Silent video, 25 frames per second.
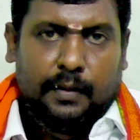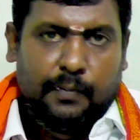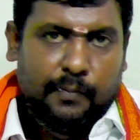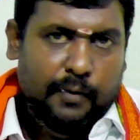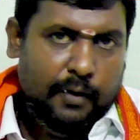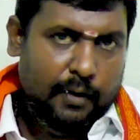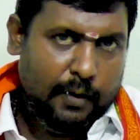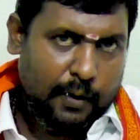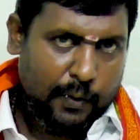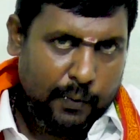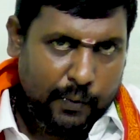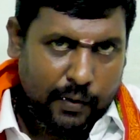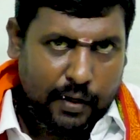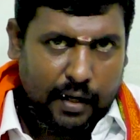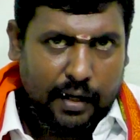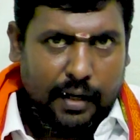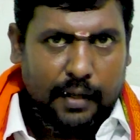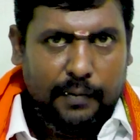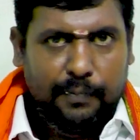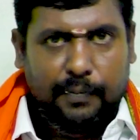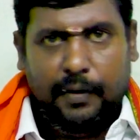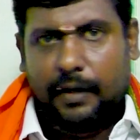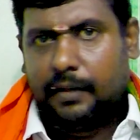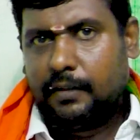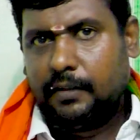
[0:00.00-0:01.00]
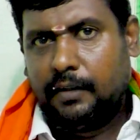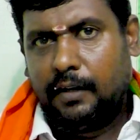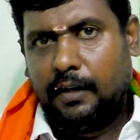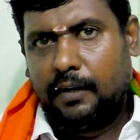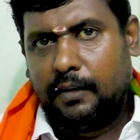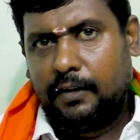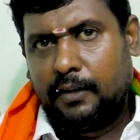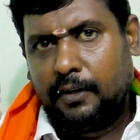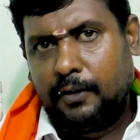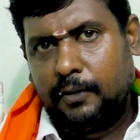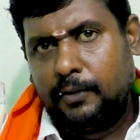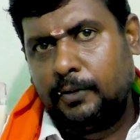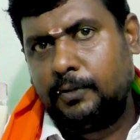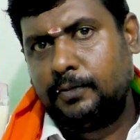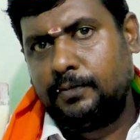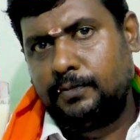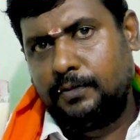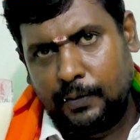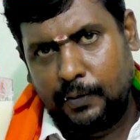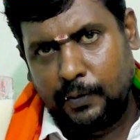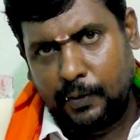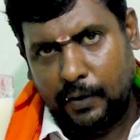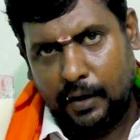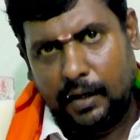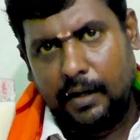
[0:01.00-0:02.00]
நம்மளோட உடலை பாதுகாக்கிறதும்
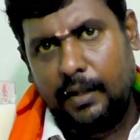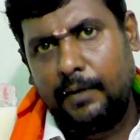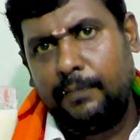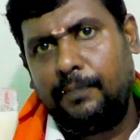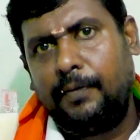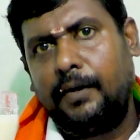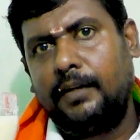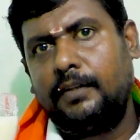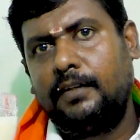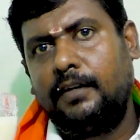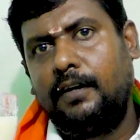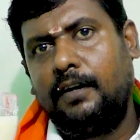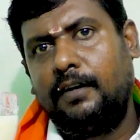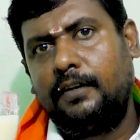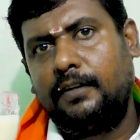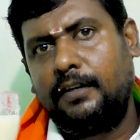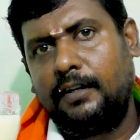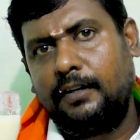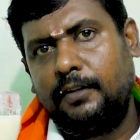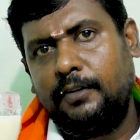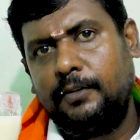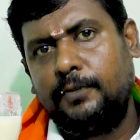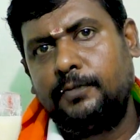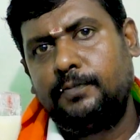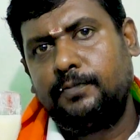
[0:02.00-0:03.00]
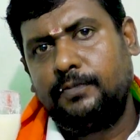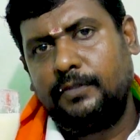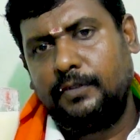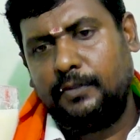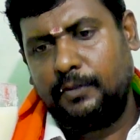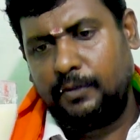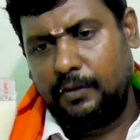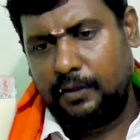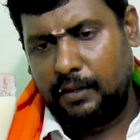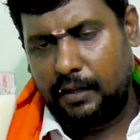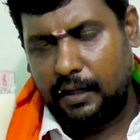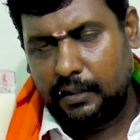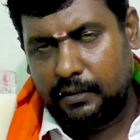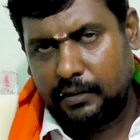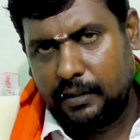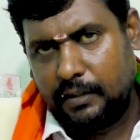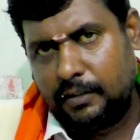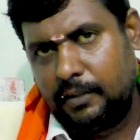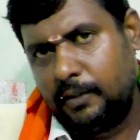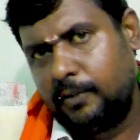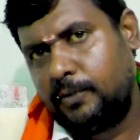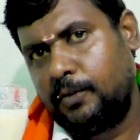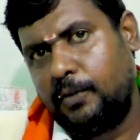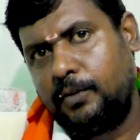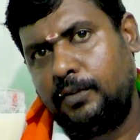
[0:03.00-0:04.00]
குடலை பாதுகாக்கிறதும்
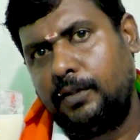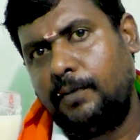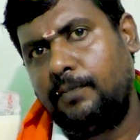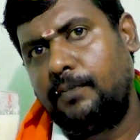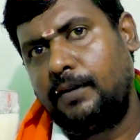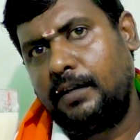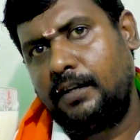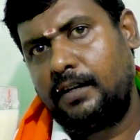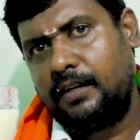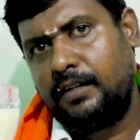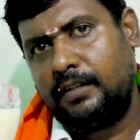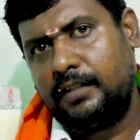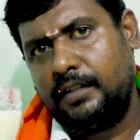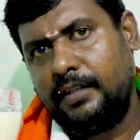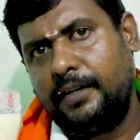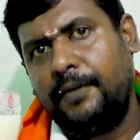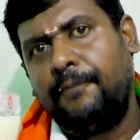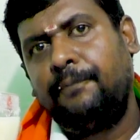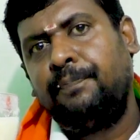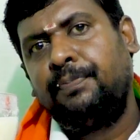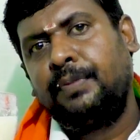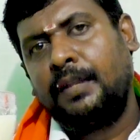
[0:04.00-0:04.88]
ரத்தத்தை சுத்தம் பண்ணுறது